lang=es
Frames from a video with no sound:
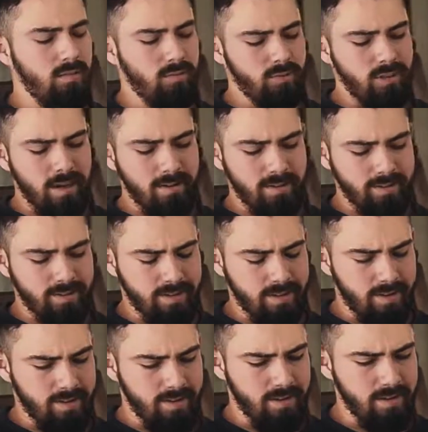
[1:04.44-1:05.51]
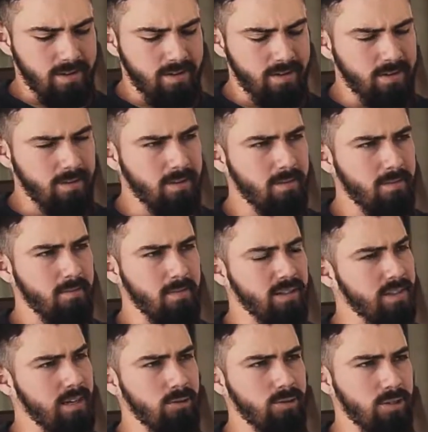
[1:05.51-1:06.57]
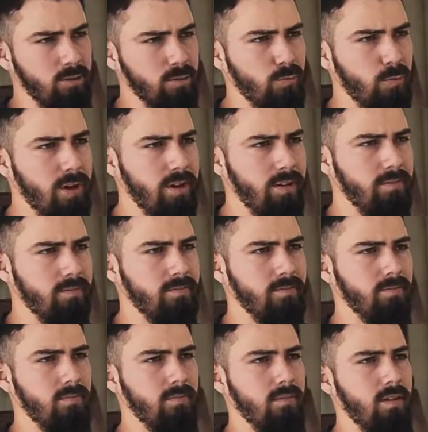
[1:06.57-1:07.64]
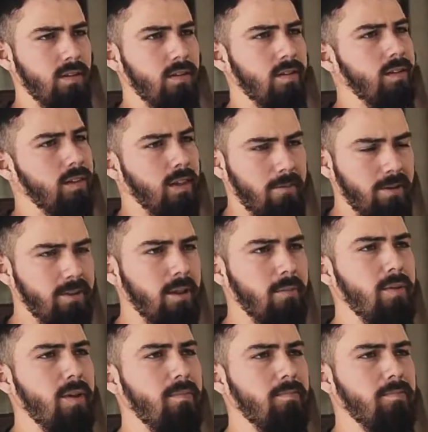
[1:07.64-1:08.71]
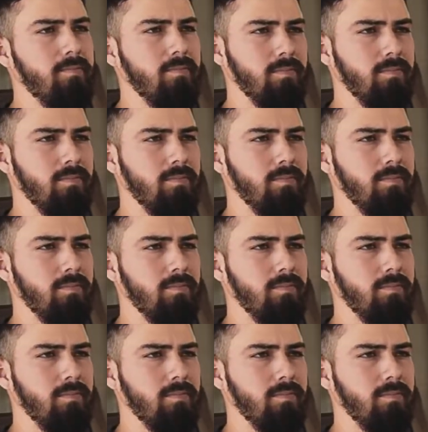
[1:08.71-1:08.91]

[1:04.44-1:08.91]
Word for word: Tú sabes que Marcelo se nos fue y David también.